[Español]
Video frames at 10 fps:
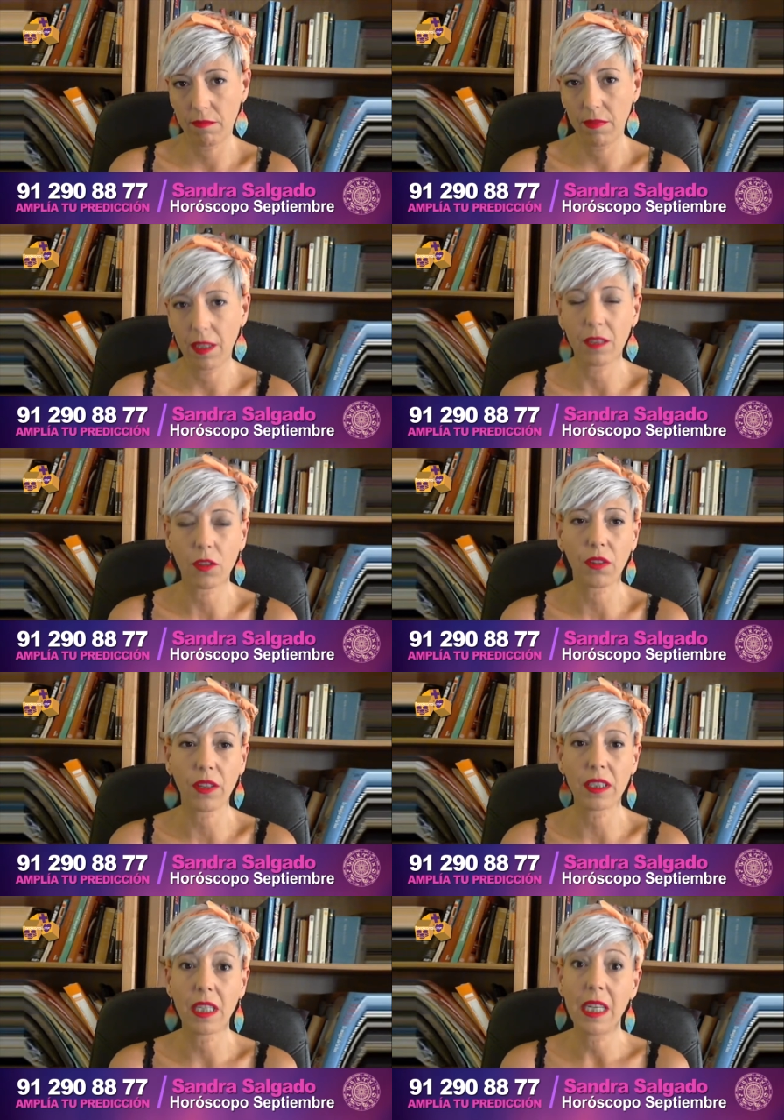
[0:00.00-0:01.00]

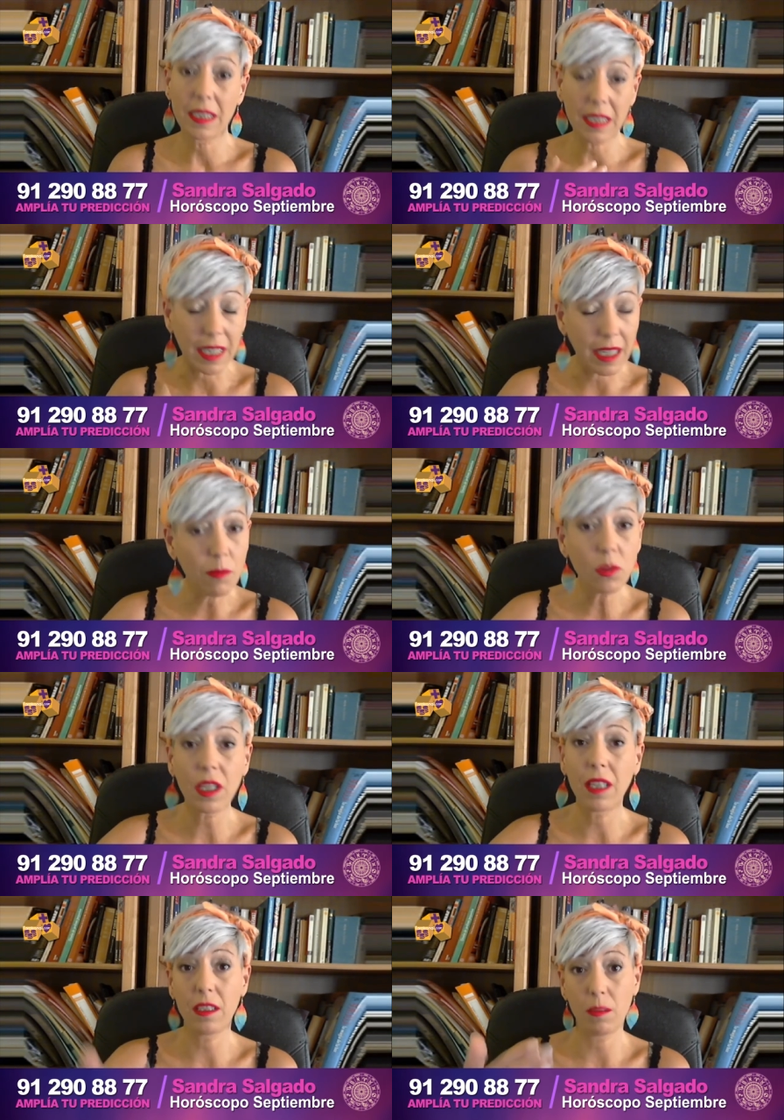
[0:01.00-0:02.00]
Entonces, si queremos
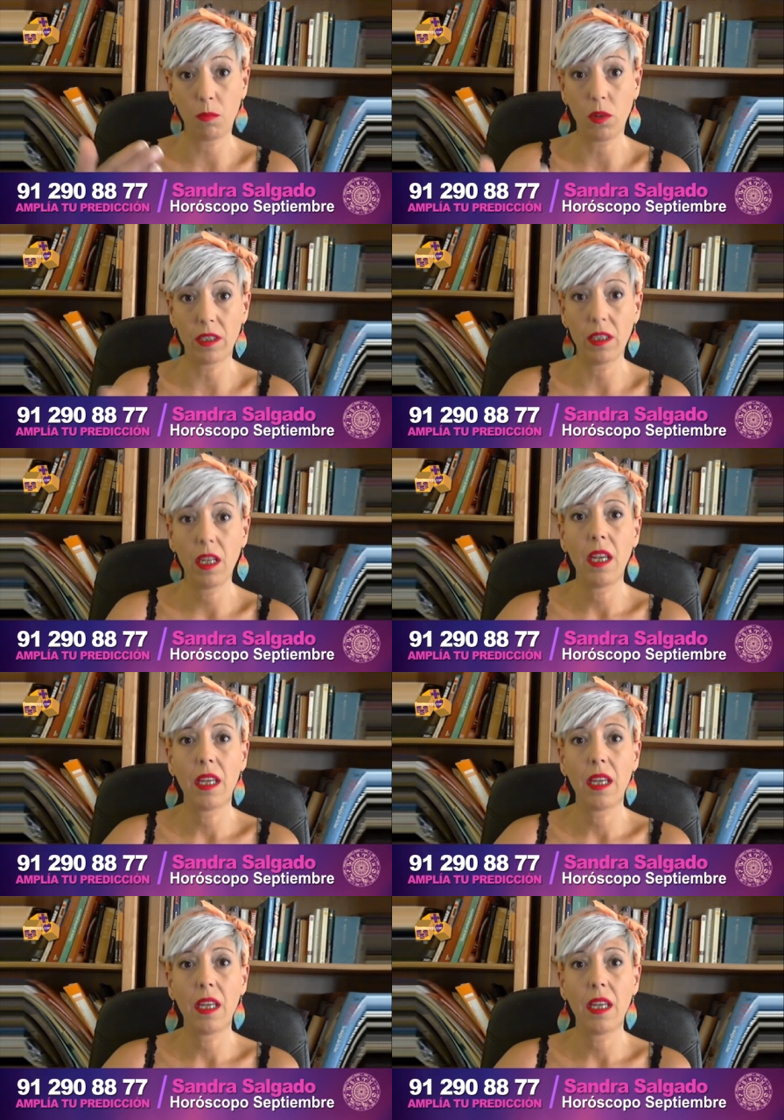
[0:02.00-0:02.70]
que después